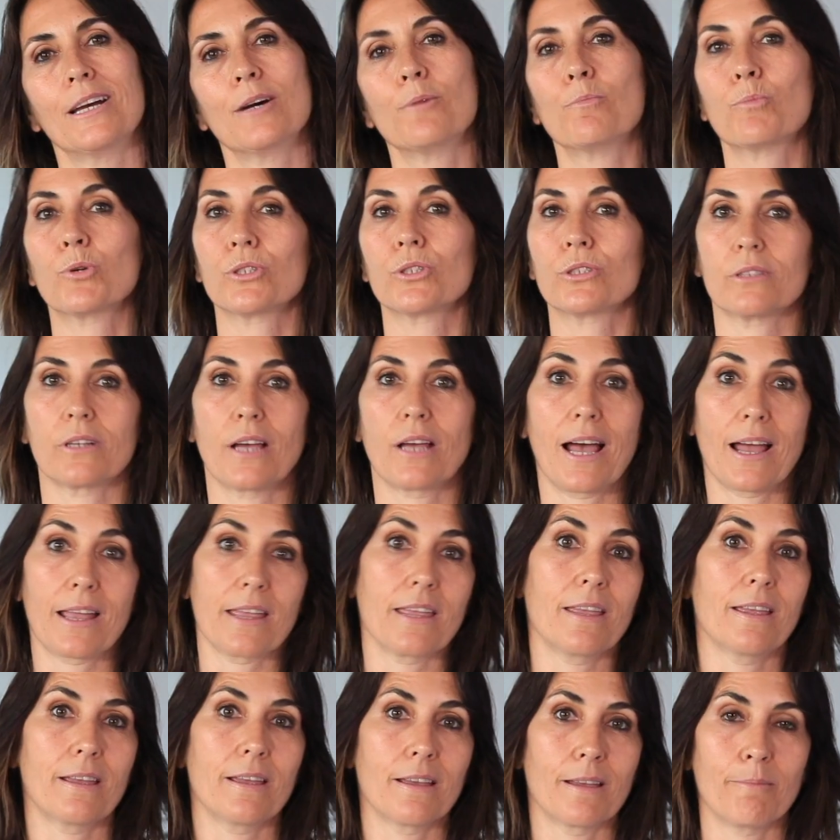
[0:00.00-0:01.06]
pues
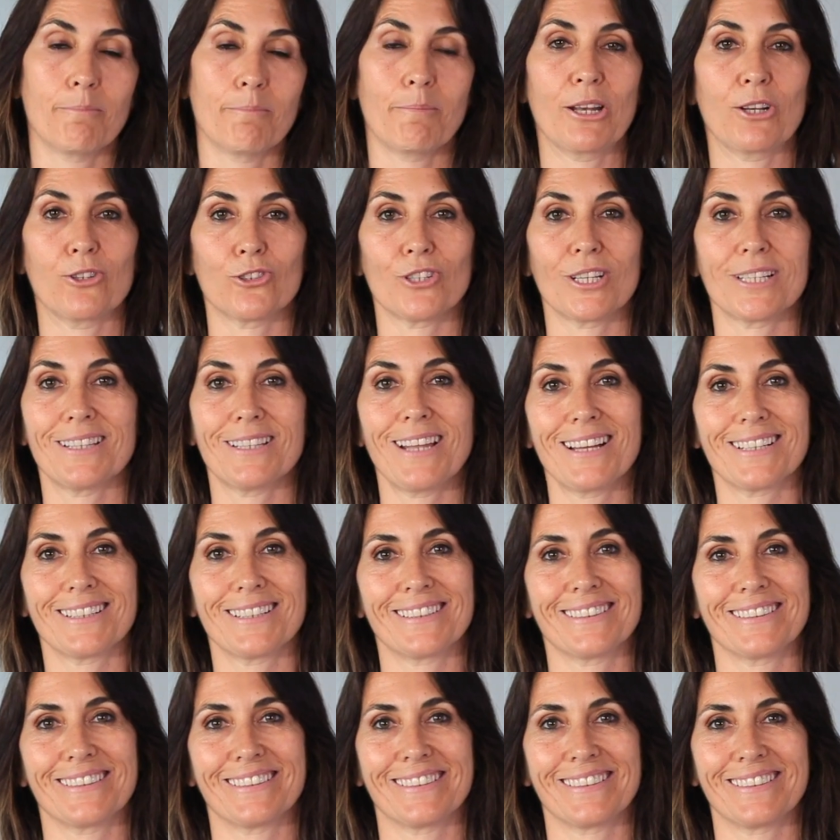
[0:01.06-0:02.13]
hay menos estrés.